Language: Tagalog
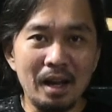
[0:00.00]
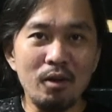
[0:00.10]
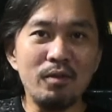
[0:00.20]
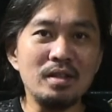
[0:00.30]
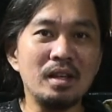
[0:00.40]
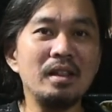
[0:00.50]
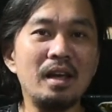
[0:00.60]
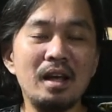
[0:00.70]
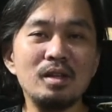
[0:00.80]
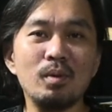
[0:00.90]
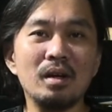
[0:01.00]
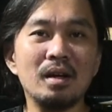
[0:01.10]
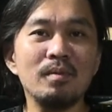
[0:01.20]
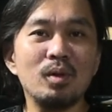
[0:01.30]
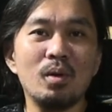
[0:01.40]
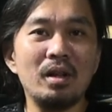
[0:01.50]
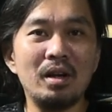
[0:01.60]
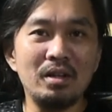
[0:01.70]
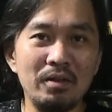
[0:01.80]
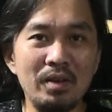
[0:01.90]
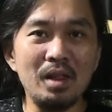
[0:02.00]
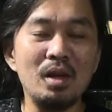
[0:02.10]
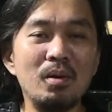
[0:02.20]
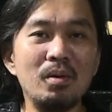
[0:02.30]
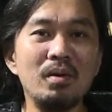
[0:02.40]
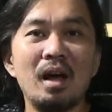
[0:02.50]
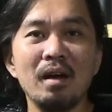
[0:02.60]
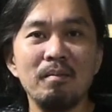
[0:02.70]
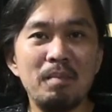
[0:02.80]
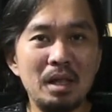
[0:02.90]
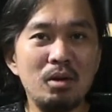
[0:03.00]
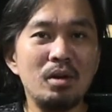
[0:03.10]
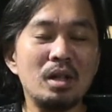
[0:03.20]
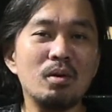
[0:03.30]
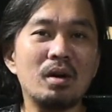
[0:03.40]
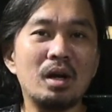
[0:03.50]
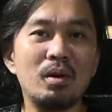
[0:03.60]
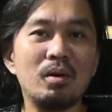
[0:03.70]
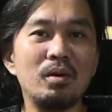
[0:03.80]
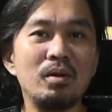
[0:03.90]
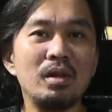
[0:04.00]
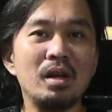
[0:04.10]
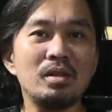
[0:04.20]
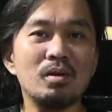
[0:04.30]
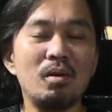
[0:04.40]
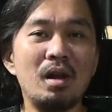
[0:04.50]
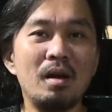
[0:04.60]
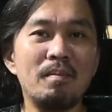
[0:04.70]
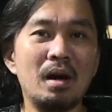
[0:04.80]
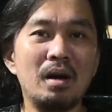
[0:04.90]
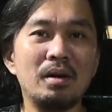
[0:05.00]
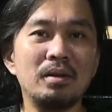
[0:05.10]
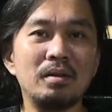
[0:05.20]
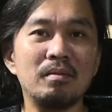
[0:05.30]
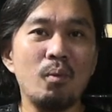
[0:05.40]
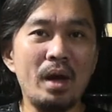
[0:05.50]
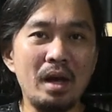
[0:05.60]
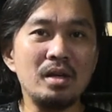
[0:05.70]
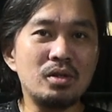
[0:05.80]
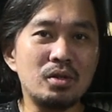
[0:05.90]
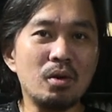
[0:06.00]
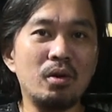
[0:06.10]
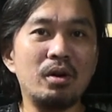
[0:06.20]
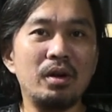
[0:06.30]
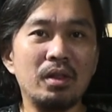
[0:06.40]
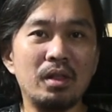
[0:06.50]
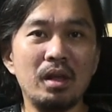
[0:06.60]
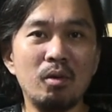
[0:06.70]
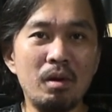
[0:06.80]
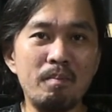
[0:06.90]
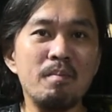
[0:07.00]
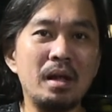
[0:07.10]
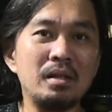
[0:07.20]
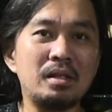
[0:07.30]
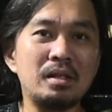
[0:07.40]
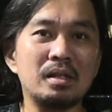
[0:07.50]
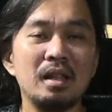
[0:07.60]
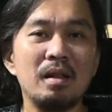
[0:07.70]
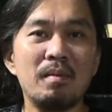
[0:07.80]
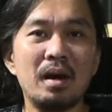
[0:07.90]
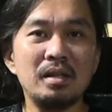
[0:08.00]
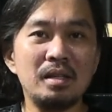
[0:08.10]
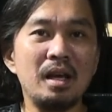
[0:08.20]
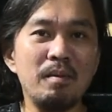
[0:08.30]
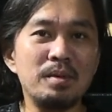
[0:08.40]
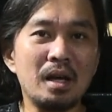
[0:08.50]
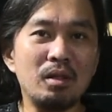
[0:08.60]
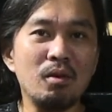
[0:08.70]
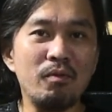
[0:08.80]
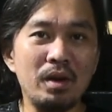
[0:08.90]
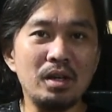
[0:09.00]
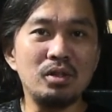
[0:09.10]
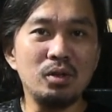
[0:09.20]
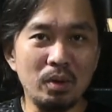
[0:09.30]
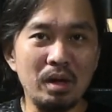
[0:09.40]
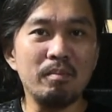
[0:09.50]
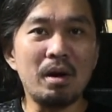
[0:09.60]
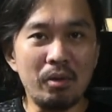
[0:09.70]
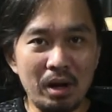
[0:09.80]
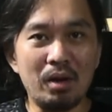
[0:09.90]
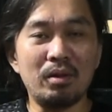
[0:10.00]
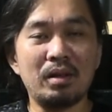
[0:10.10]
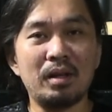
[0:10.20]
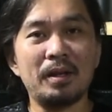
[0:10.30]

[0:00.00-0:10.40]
Hello Vincenters! Welcome to another video. Ang video na to karon is all about ways or equipments na makasave sa atong fish during brownout.